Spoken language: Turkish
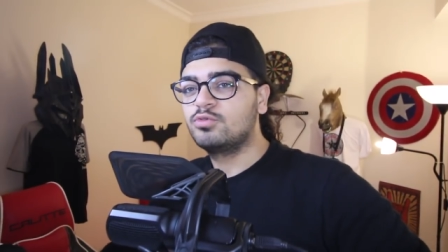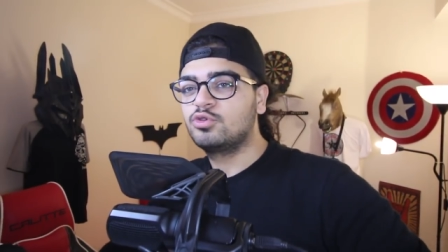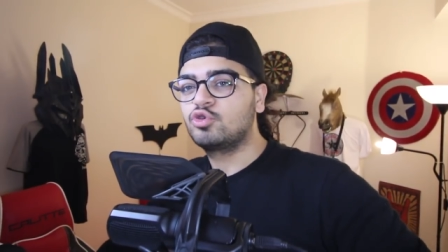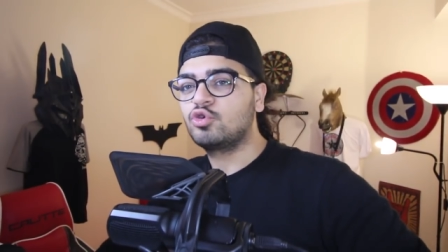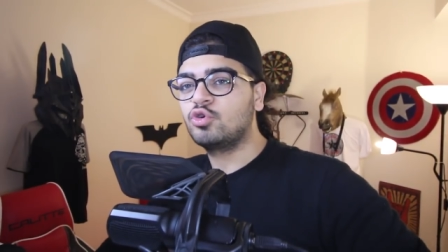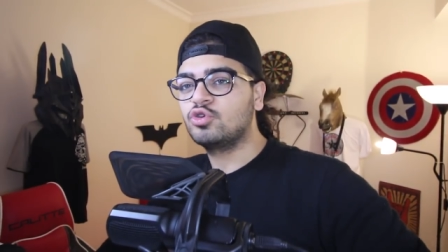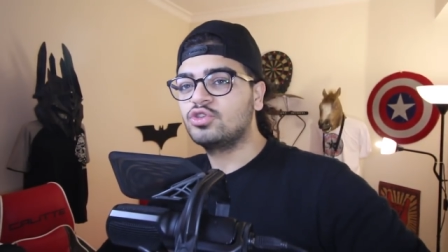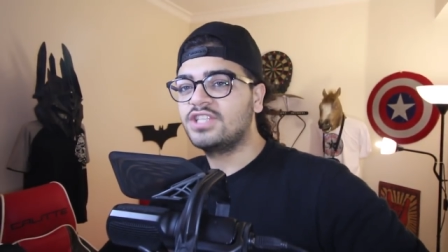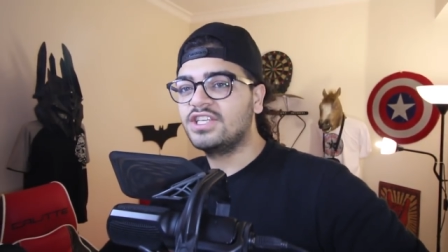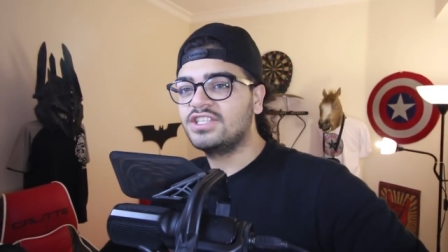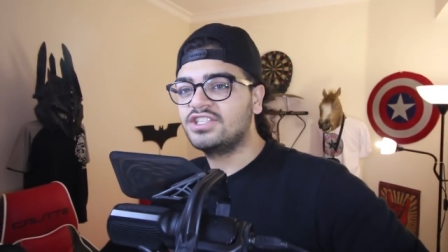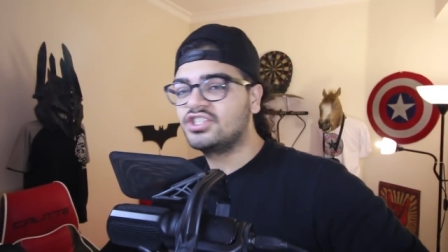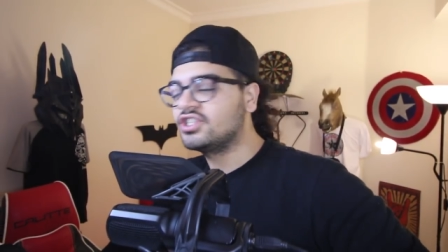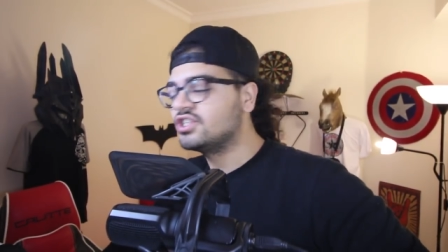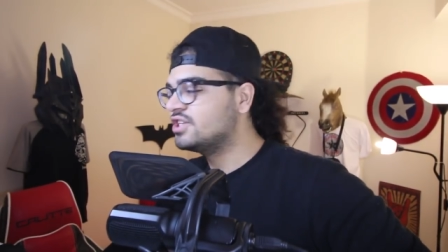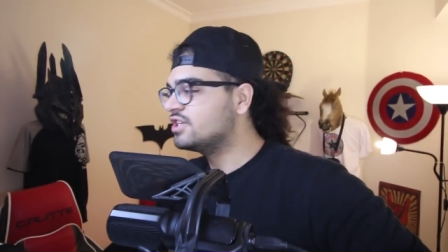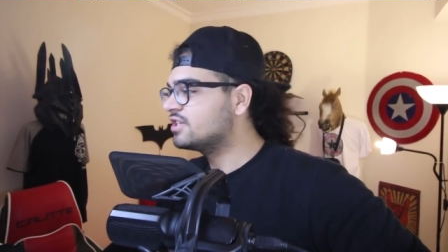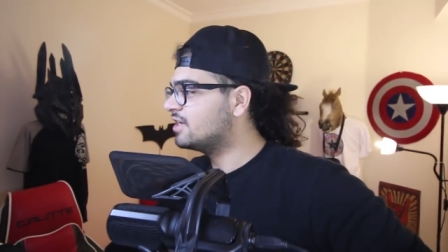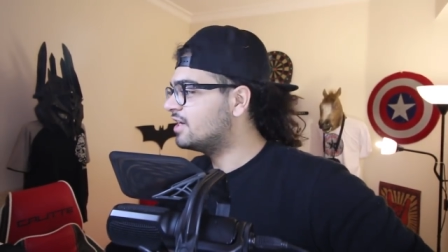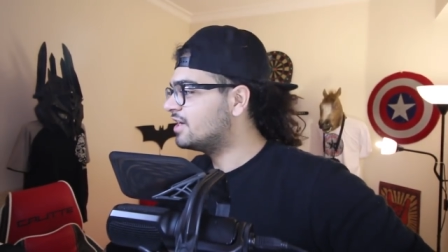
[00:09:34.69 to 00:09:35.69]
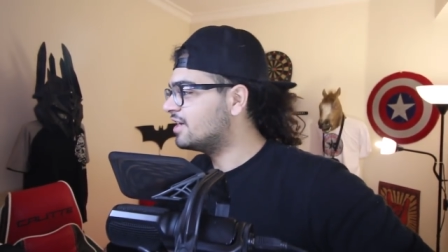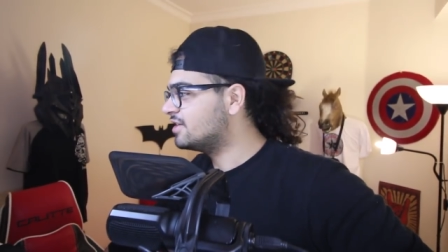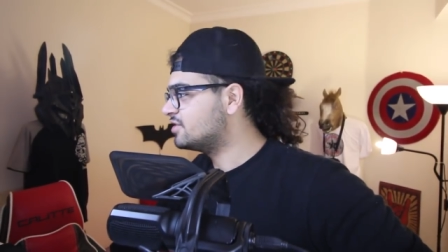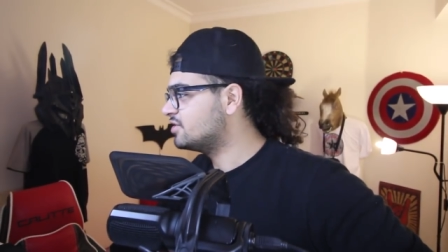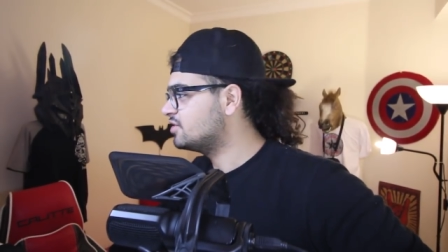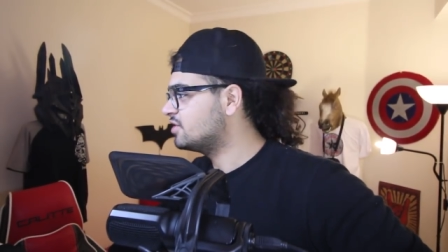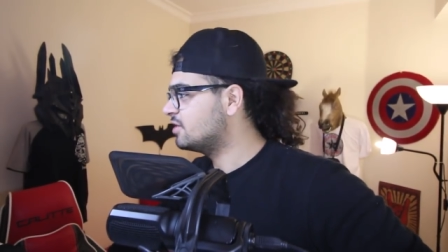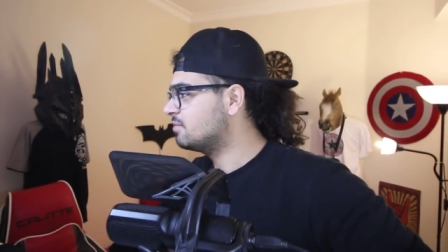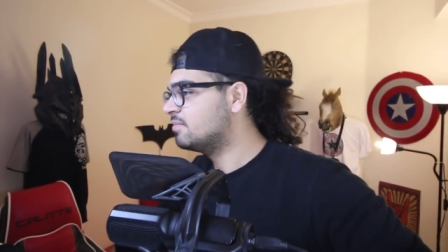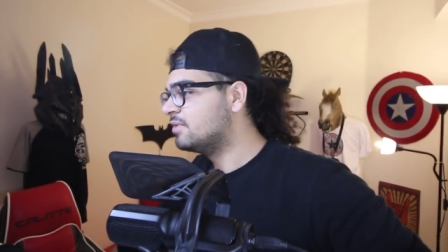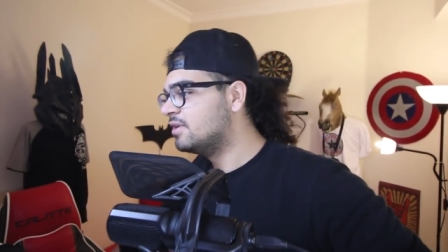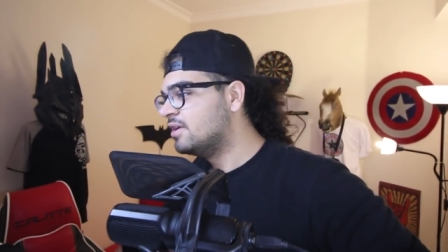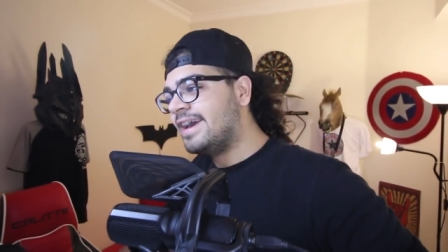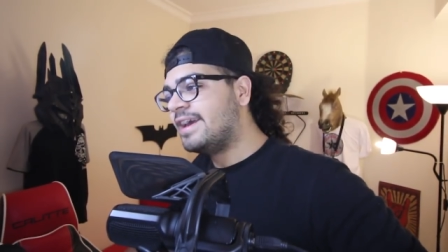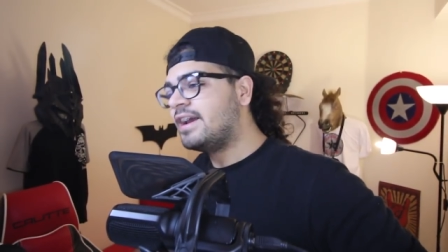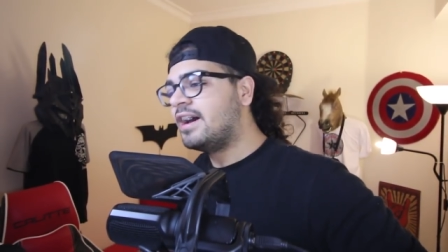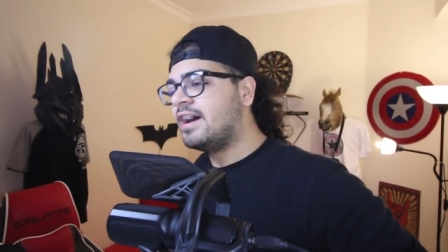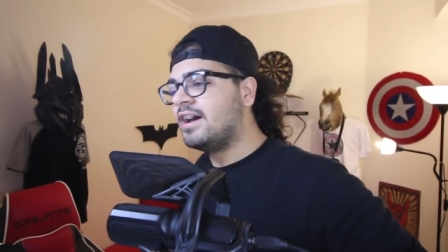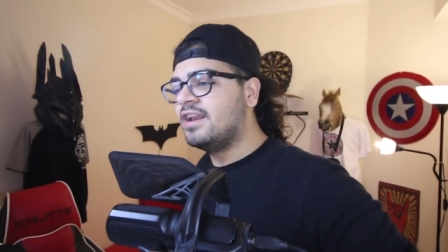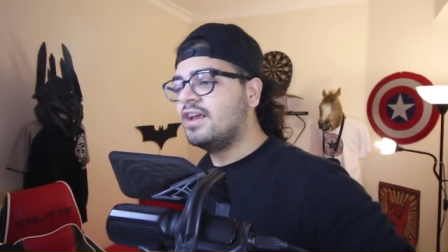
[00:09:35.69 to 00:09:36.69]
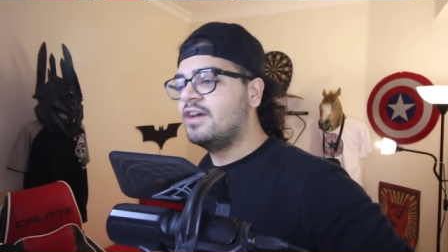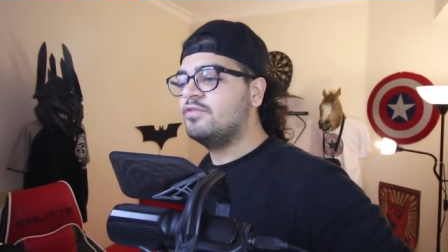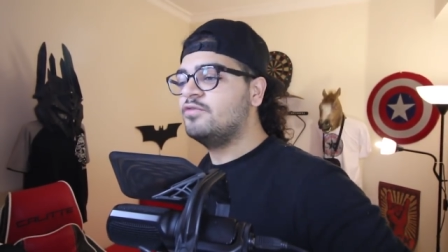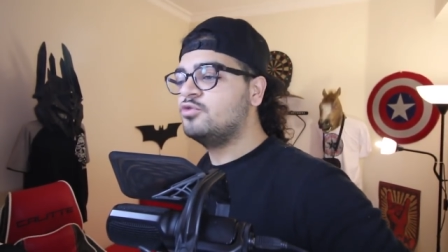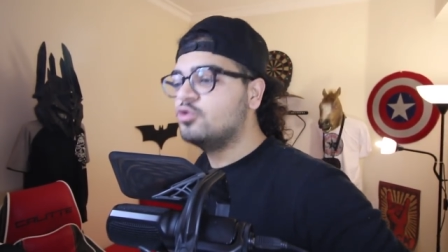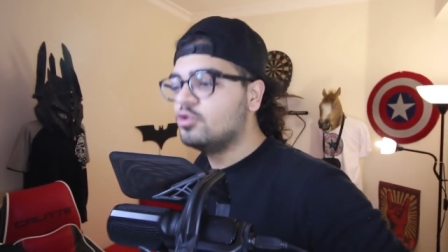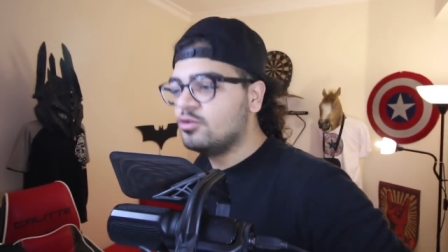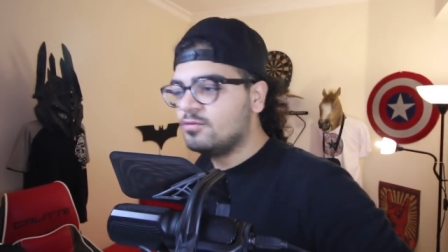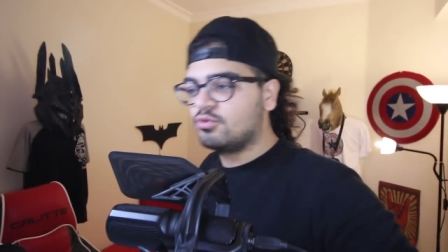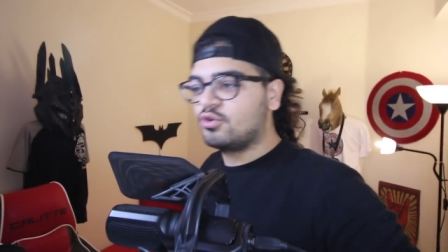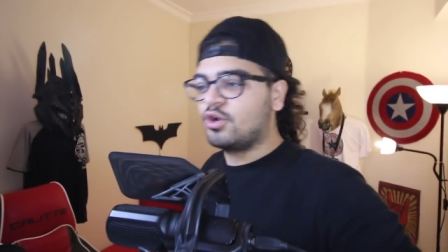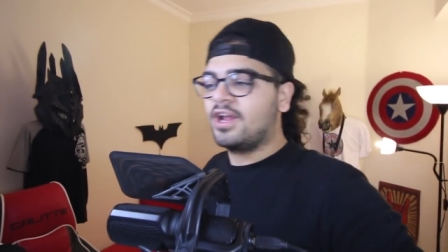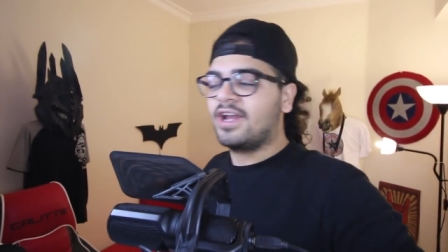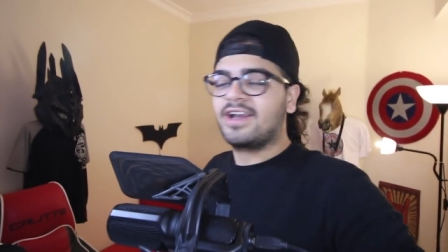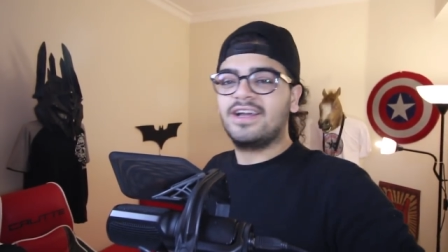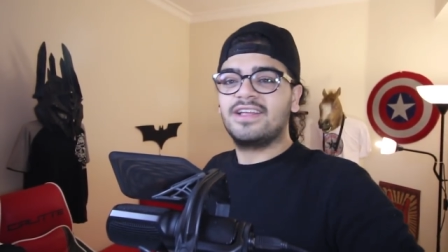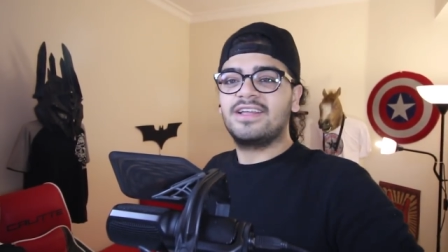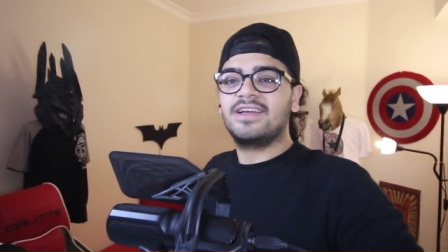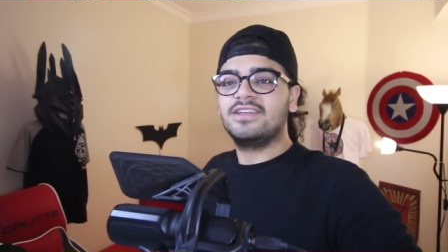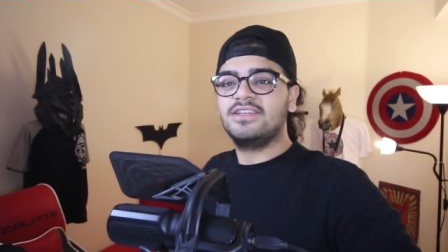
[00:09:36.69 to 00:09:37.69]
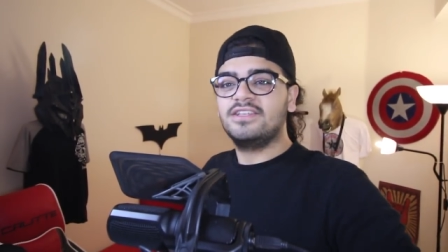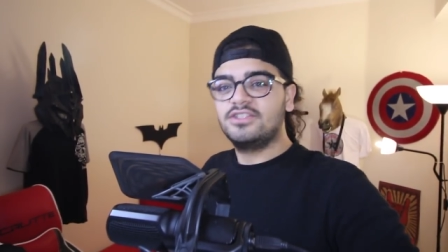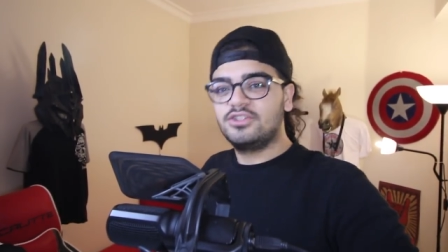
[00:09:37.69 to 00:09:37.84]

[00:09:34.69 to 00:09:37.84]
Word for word: son ses çığlıklar atacağım. Eğer hala videoyu buraya kadar